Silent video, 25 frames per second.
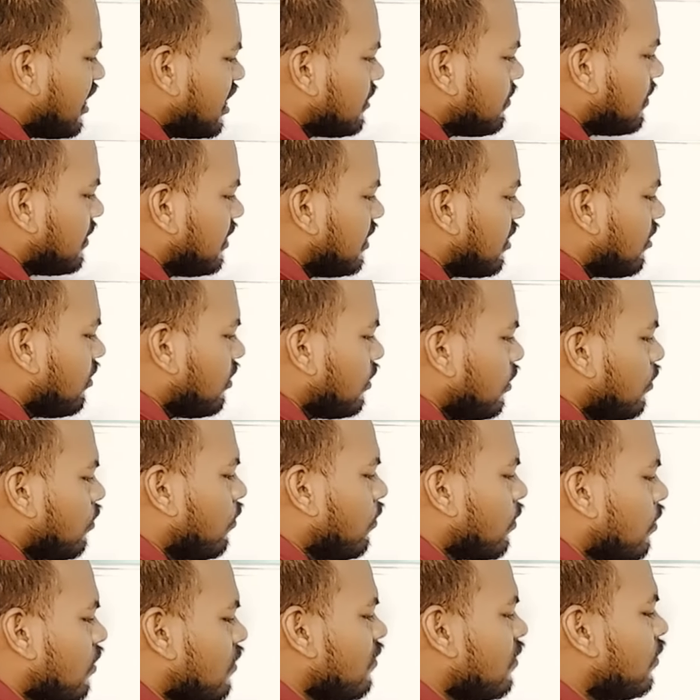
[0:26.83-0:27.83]
इस पर डिटेल
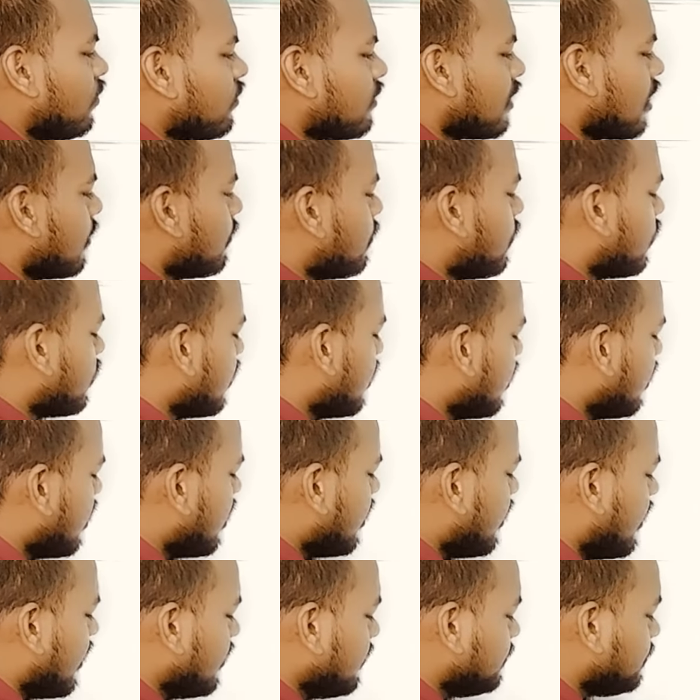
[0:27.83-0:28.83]
क्यों क्यों उतना इंपॉर्टेंट
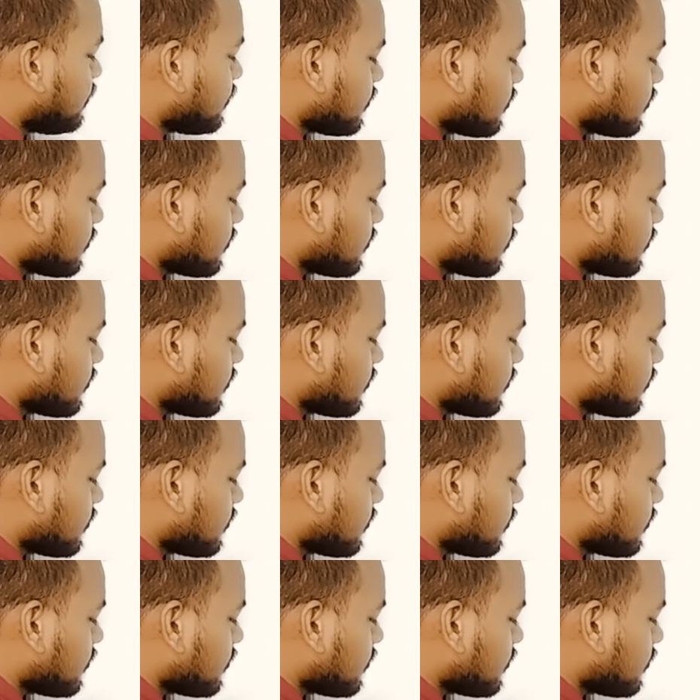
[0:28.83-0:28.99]
नहीं है